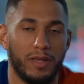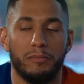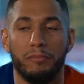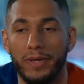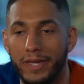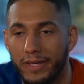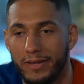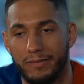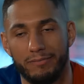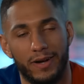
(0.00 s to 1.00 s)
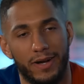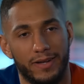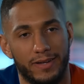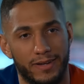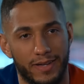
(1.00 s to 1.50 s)
mais
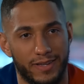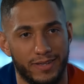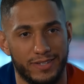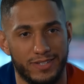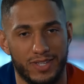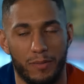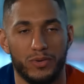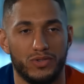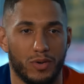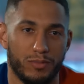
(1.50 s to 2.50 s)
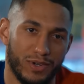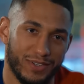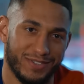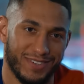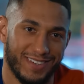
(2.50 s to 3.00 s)
voilà, j'étais un peu
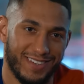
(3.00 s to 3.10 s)
turbulent, tu vois.